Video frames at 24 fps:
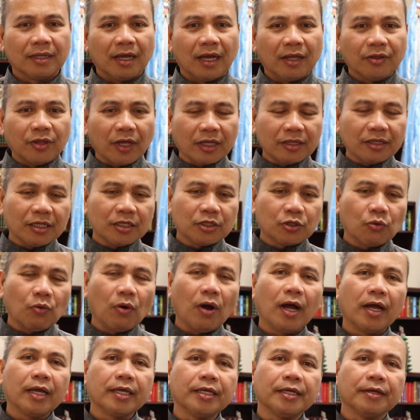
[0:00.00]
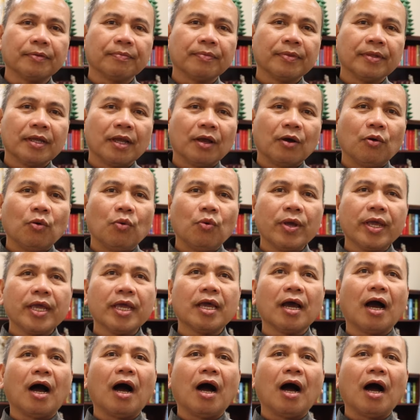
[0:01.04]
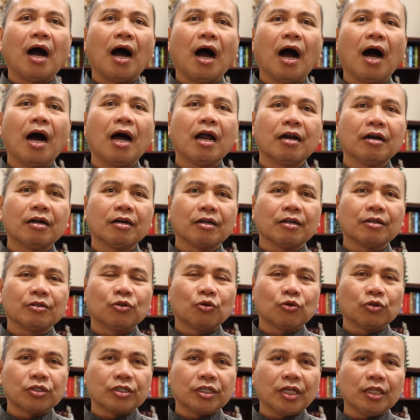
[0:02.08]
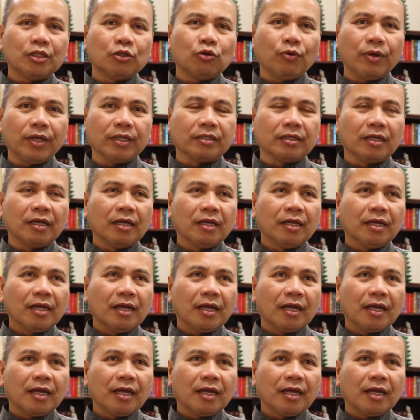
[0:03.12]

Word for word: And that is why we are to see to it